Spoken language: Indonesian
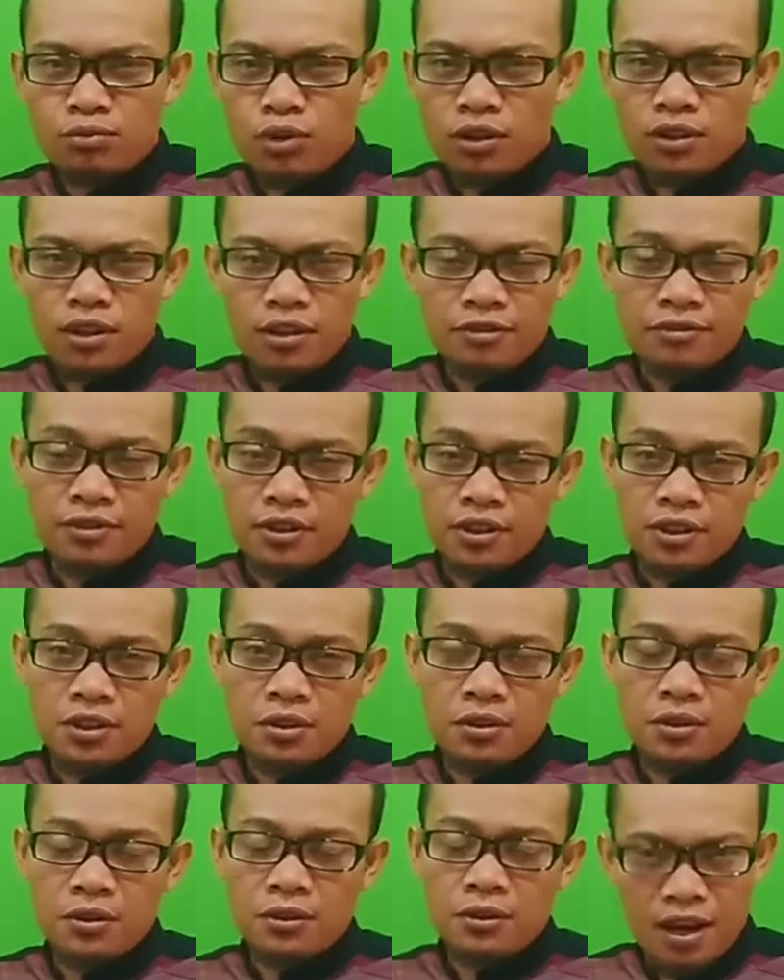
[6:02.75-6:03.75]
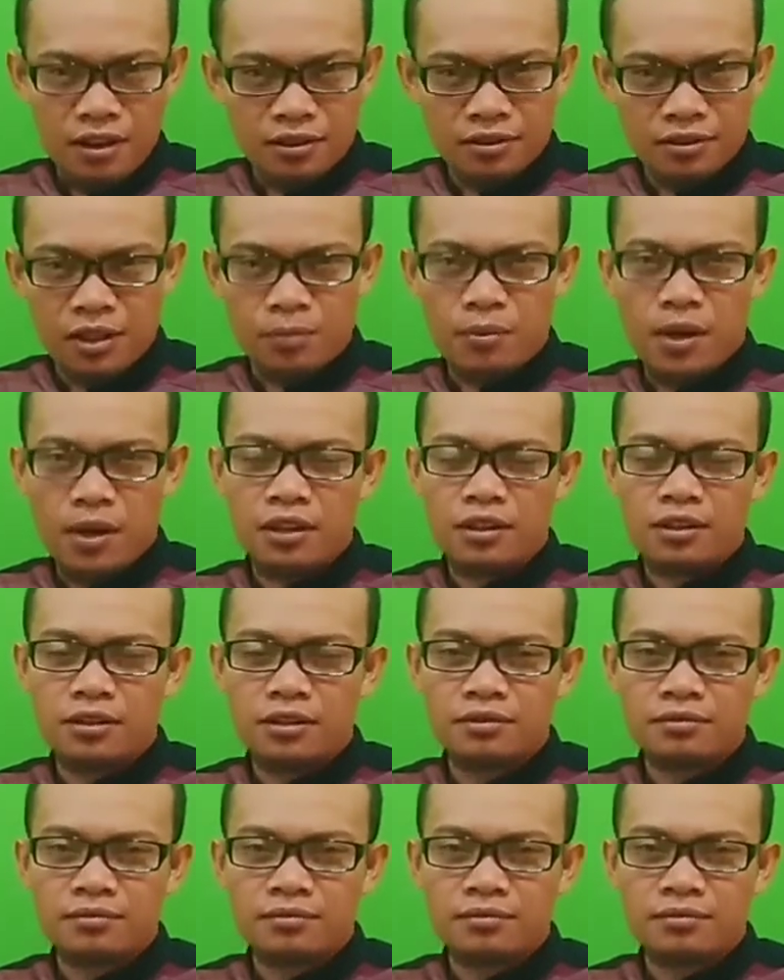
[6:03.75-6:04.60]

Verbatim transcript: buatlah video yang terbaik.